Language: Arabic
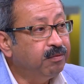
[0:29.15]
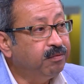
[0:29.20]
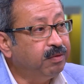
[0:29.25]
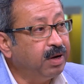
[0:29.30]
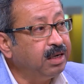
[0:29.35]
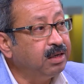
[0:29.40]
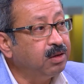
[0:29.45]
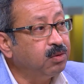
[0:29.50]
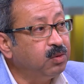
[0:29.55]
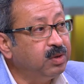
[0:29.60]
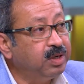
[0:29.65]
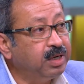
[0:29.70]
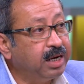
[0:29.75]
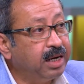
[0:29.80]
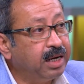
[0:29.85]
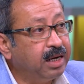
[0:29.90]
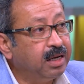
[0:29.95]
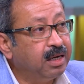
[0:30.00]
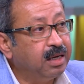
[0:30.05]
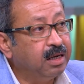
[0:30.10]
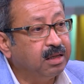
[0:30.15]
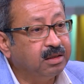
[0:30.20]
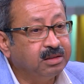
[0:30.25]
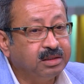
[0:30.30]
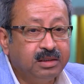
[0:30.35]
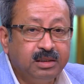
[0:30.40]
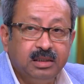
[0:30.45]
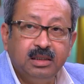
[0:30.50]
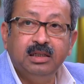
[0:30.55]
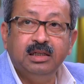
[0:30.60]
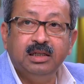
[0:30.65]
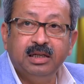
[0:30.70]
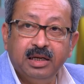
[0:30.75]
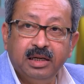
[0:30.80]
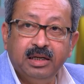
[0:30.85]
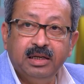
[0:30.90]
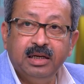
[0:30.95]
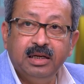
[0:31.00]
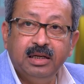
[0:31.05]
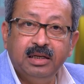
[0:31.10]
فاحنا كنا قاصدين ان
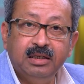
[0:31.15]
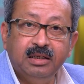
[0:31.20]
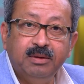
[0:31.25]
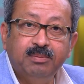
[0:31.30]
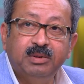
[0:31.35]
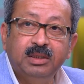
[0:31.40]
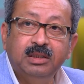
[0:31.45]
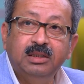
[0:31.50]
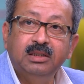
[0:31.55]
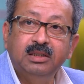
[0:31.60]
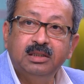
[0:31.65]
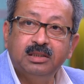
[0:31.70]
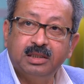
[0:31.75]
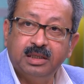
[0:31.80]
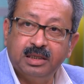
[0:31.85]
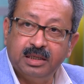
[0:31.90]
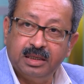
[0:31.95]
احنا نبتدي نظهر